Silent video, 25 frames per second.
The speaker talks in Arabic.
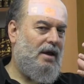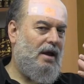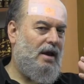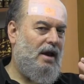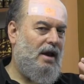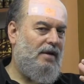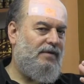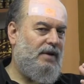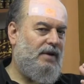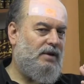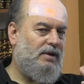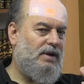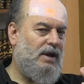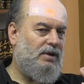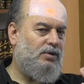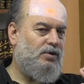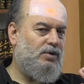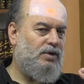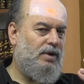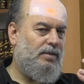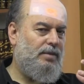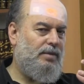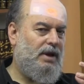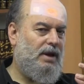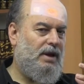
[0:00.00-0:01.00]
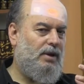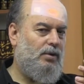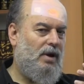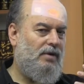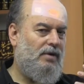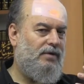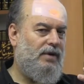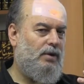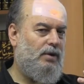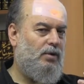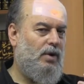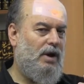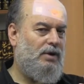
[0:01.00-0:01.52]
ال 2073
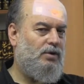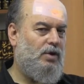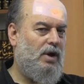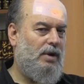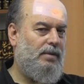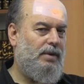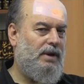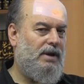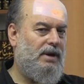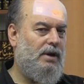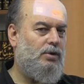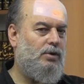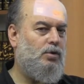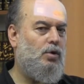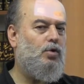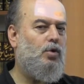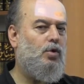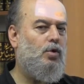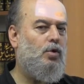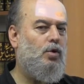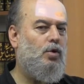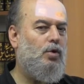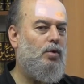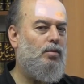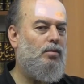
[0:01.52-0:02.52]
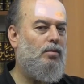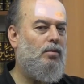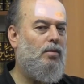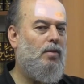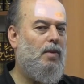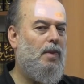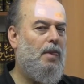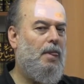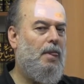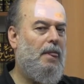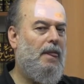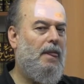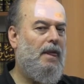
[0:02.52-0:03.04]
و 2041 هذول كلهم
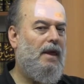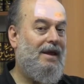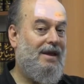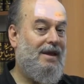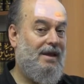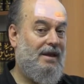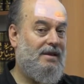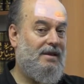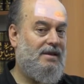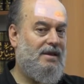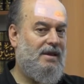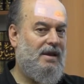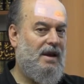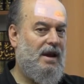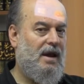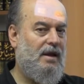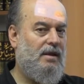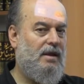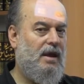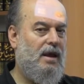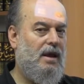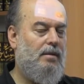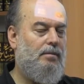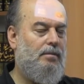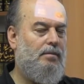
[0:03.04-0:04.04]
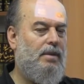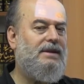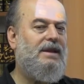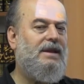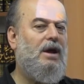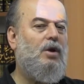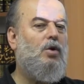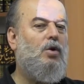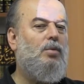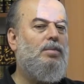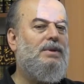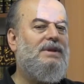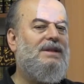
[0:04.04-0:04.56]
ثلاث
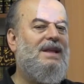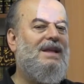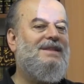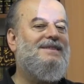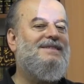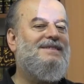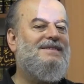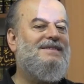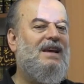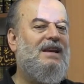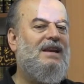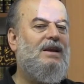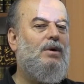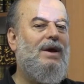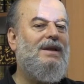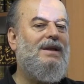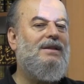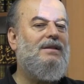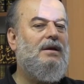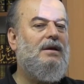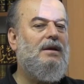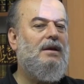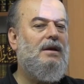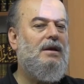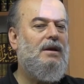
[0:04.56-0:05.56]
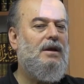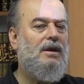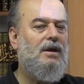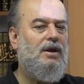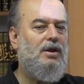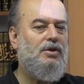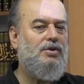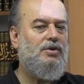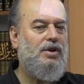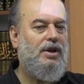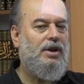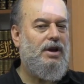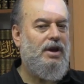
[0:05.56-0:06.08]
بيلتقوا بثلاث سنوات
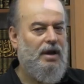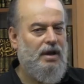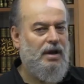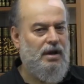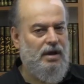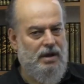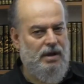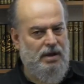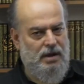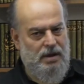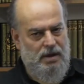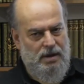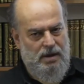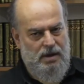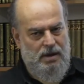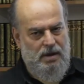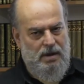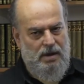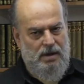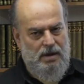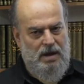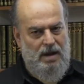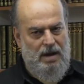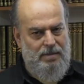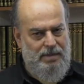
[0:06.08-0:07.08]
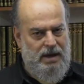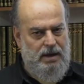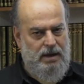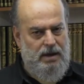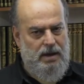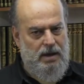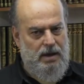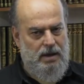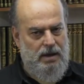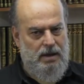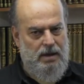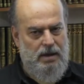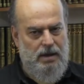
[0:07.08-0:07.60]
هجرية
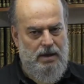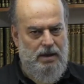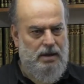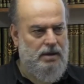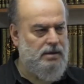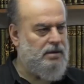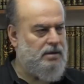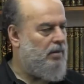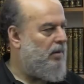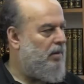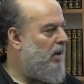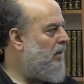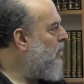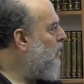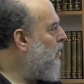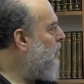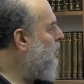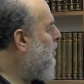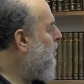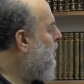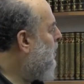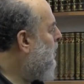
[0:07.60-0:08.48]
قمرية تمام؟